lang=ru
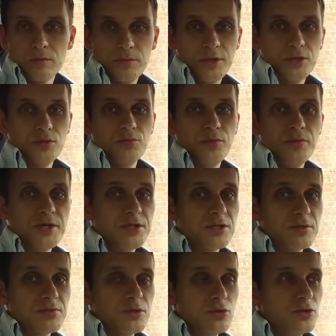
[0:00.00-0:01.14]
Поэтому, понимаете,
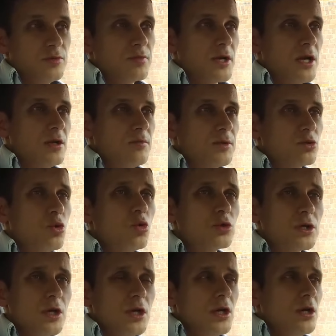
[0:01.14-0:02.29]
это абсолютно неправильный подход.
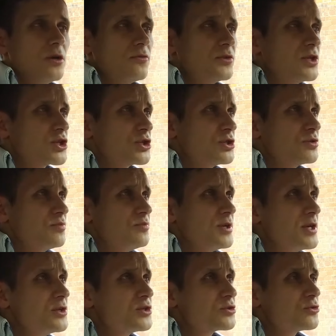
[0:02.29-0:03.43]
Вы должны
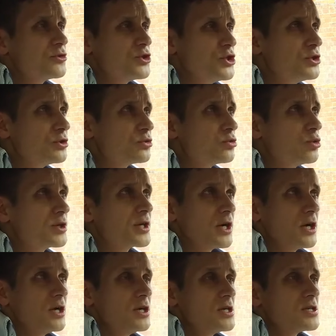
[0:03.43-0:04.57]
мерить исключительно
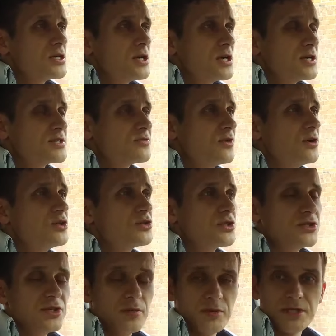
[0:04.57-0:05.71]
только а, своей
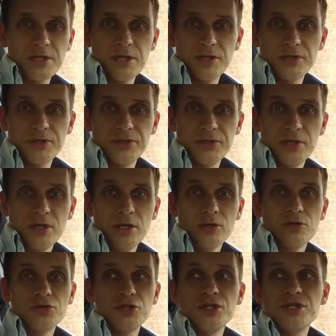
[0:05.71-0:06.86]
системой ценностей.
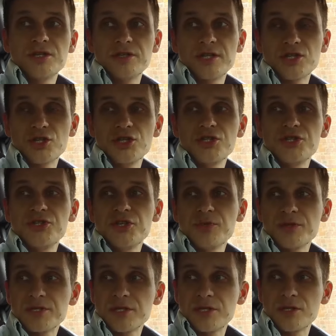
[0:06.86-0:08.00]
То есть, даже не
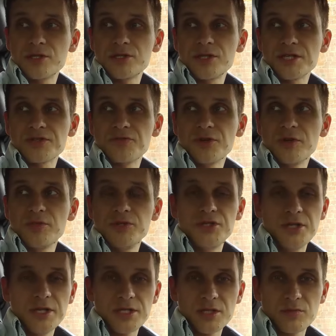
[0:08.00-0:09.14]
системой ценностей, а своими
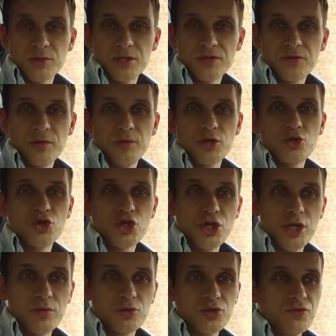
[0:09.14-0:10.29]
интересами, своими
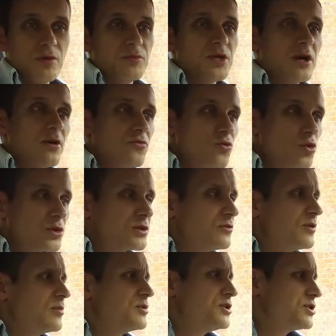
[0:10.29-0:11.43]
ощущениями. Если вам некомфортно,
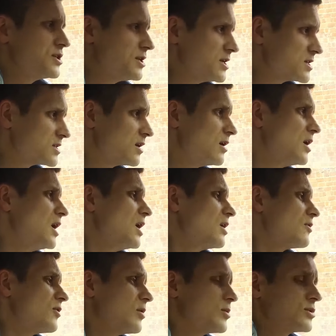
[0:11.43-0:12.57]
вам неинтересно,
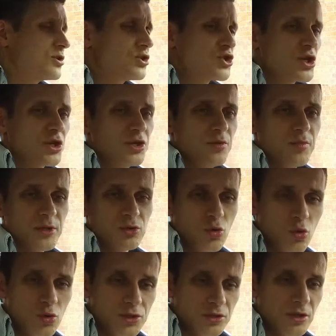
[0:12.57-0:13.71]
вам этот человек не
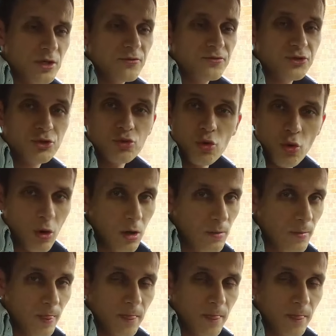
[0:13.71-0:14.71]
подходит, все.